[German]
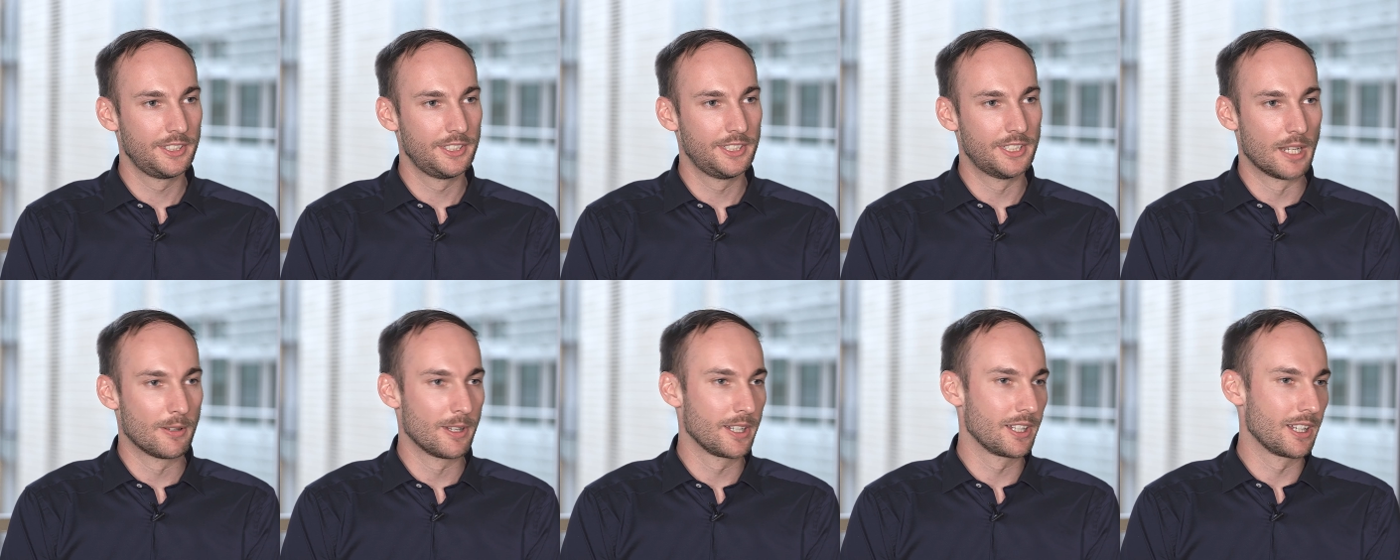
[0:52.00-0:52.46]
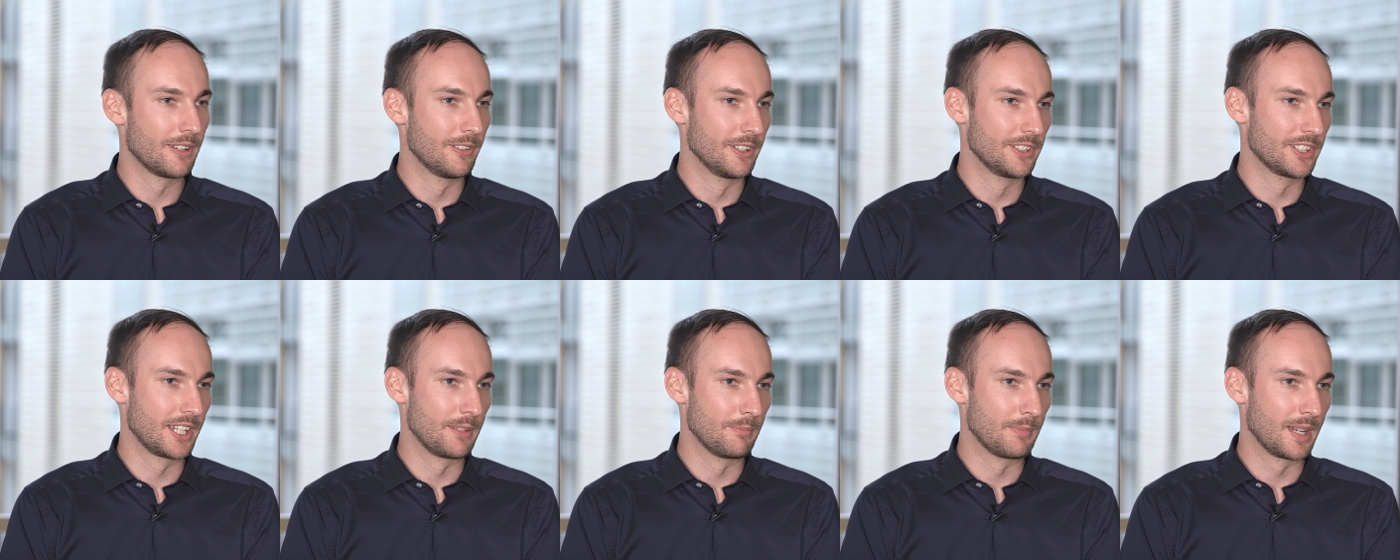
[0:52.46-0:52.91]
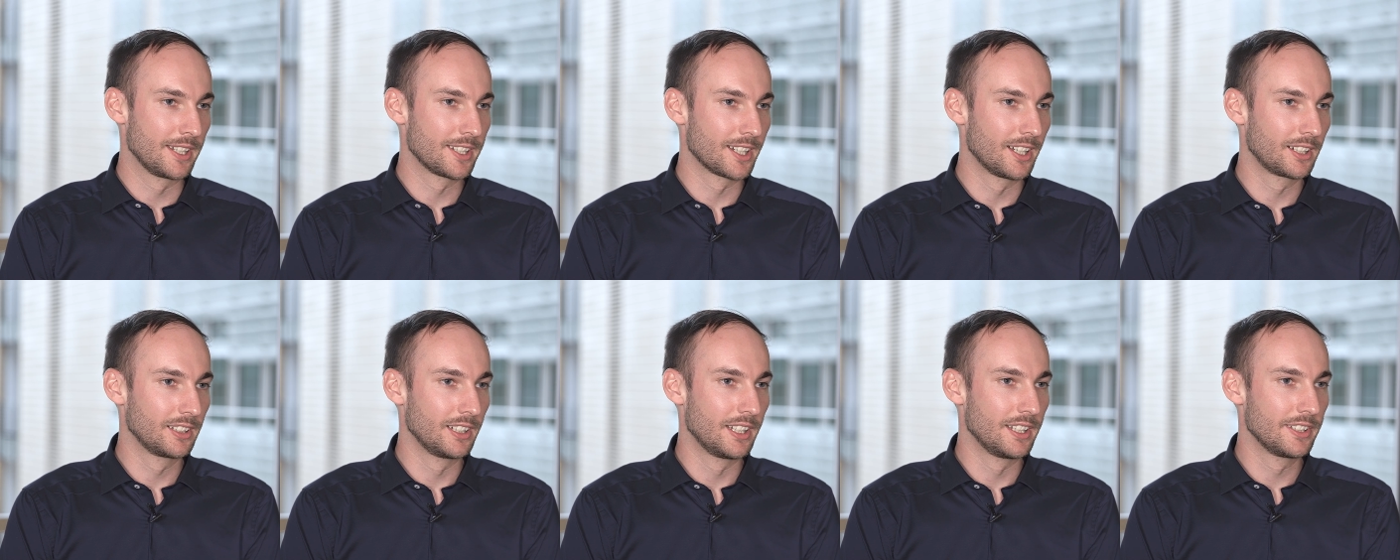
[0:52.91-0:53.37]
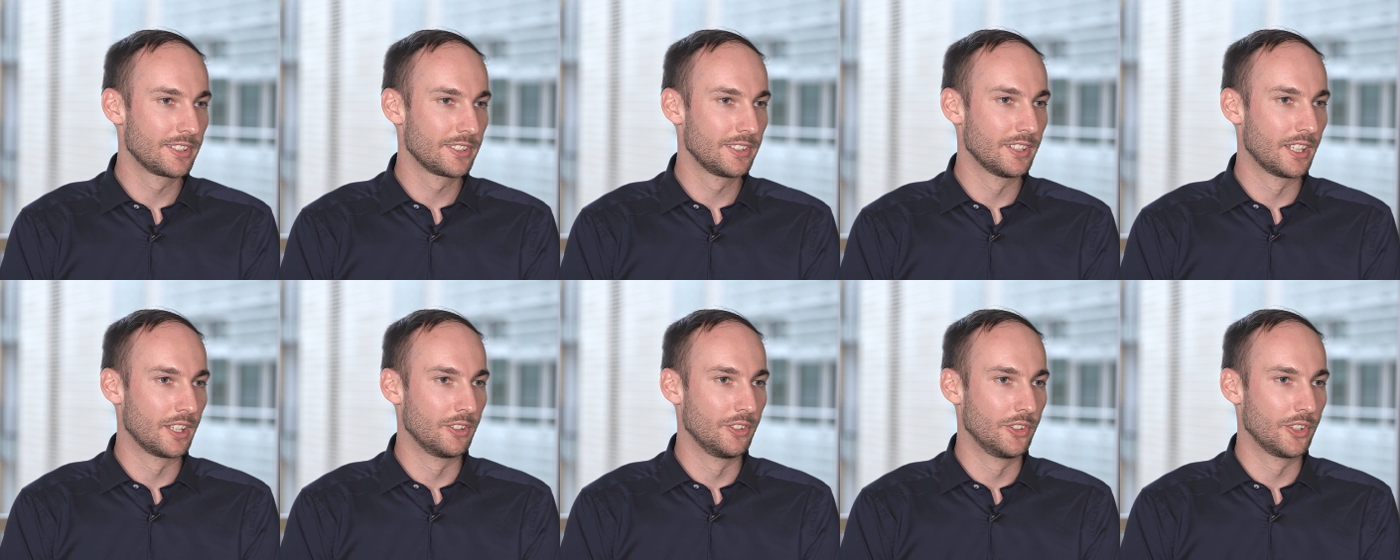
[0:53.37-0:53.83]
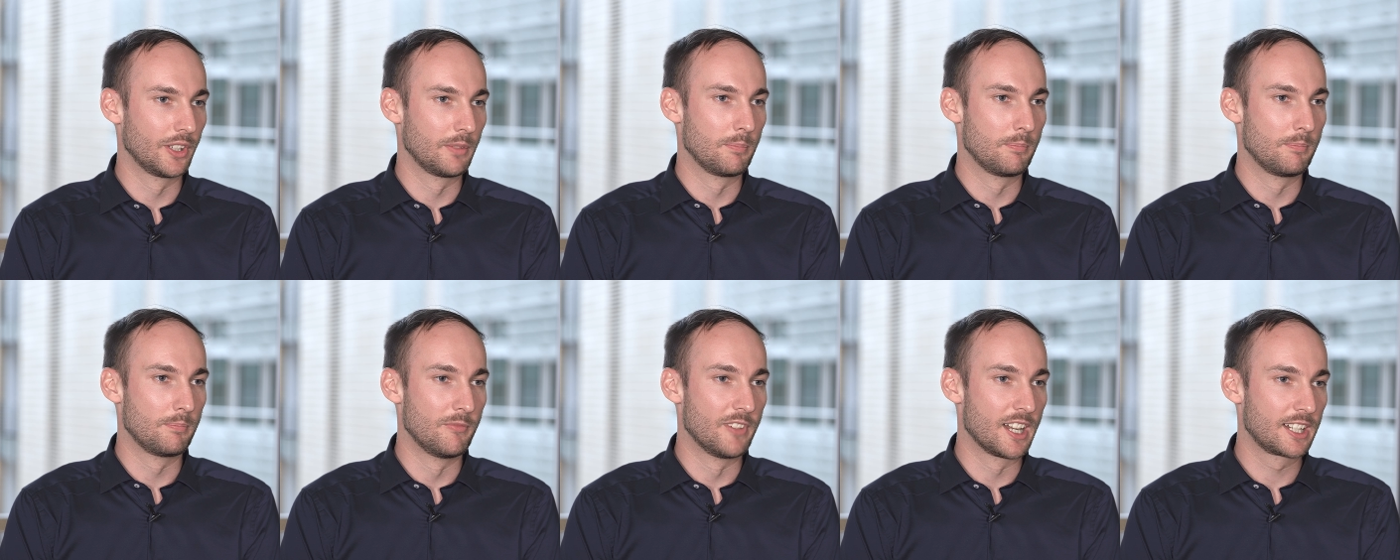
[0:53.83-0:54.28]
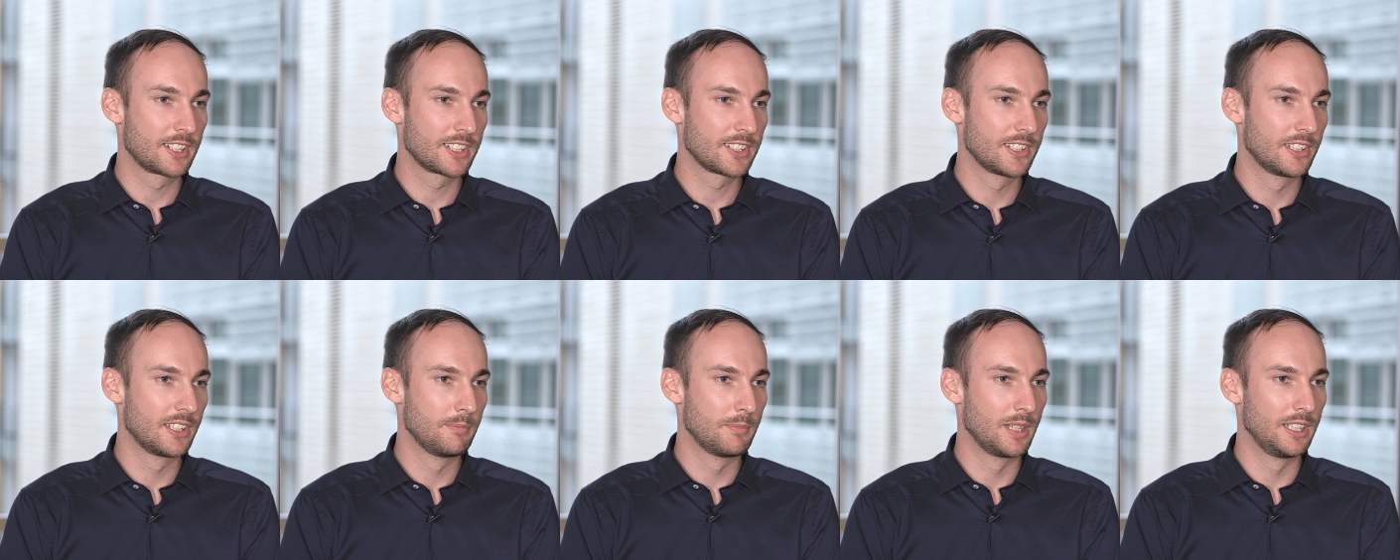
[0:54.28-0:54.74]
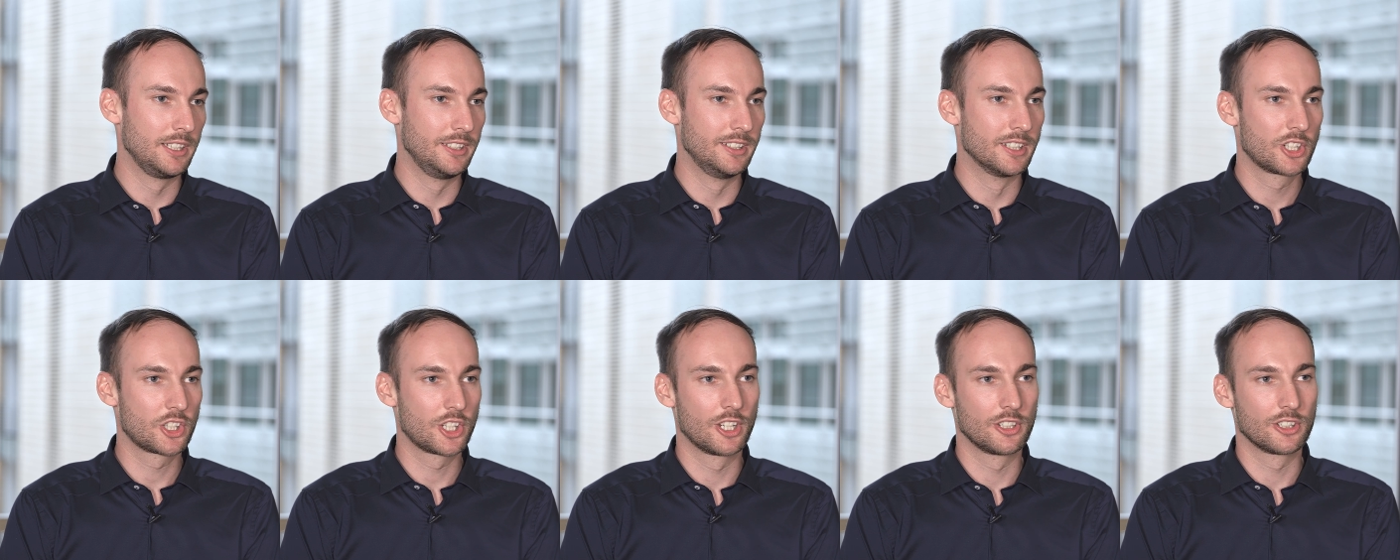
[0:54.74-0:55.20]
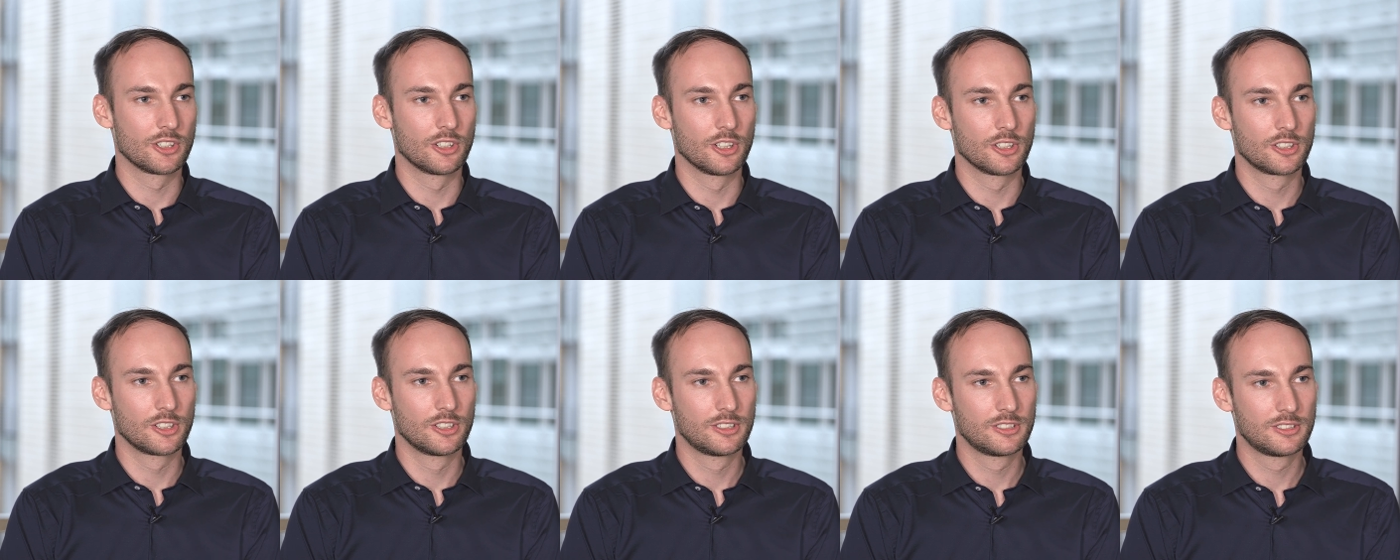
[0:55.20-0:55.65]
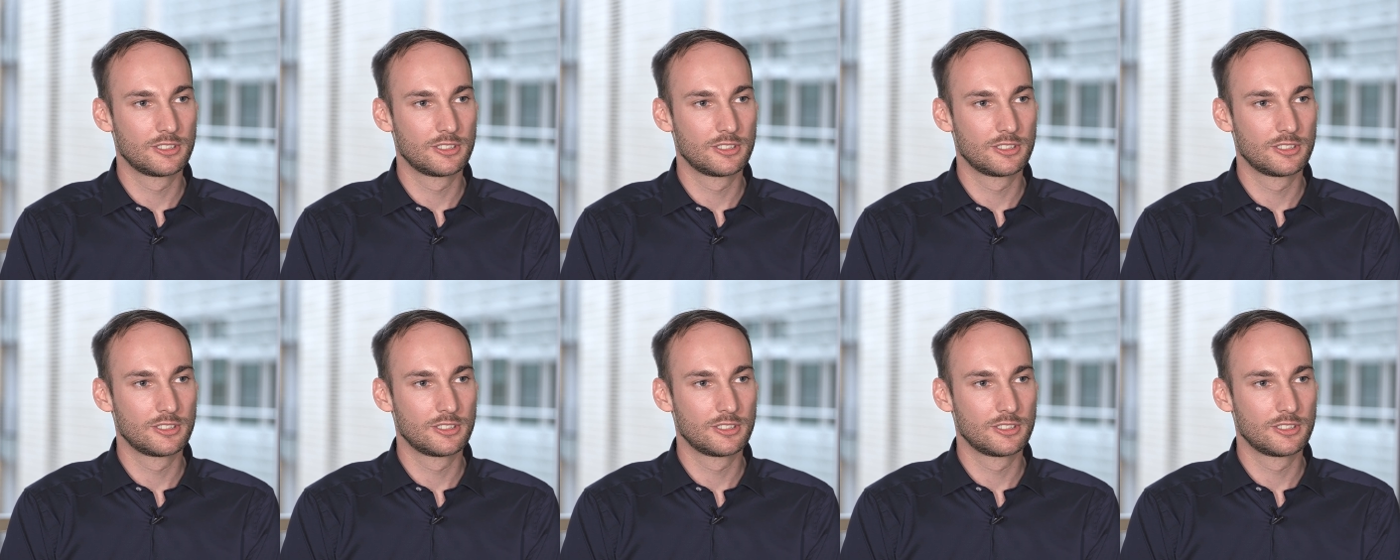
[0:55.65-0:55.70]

Dabei kann man seinen Beitrag leisten an unserem wachsenden Berliner Standort.